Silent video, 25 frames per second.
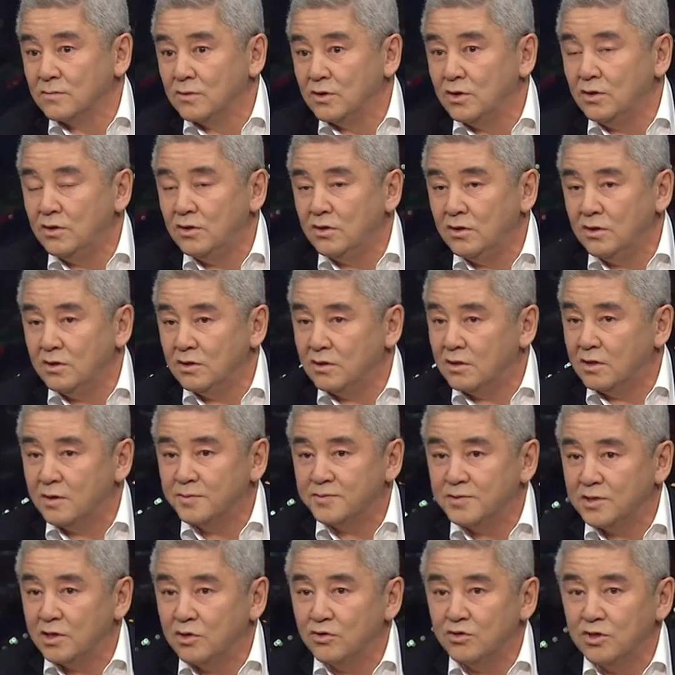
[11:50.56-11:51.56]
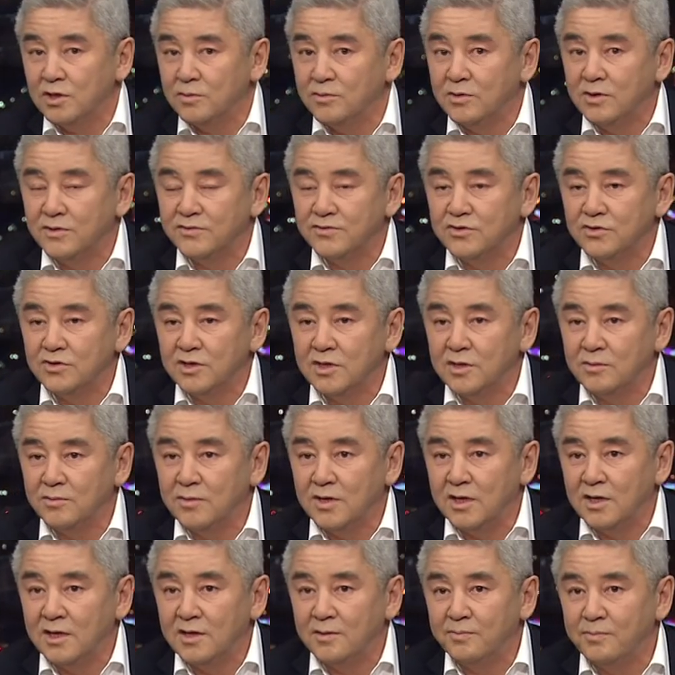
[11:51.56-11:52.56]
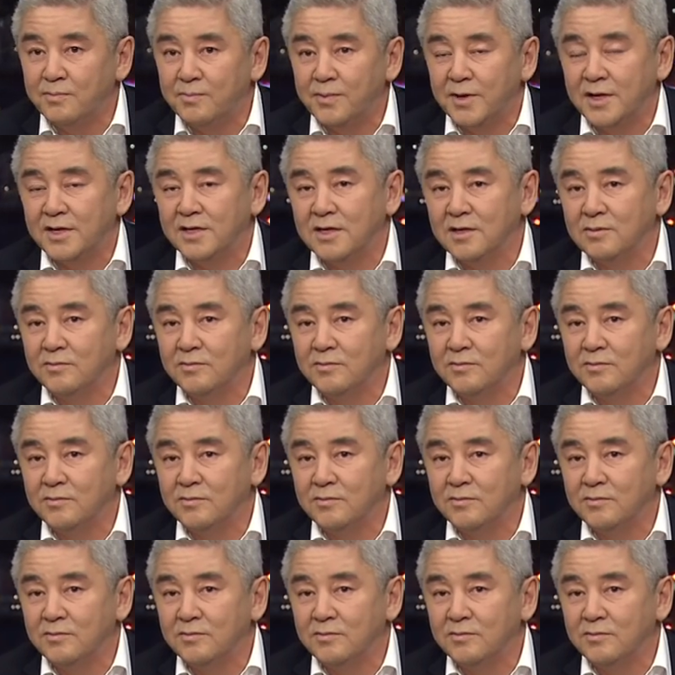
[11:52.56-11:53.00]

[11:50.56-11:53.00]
Или Нет, наоборот, абсолютно было все нормально. Купить? Партия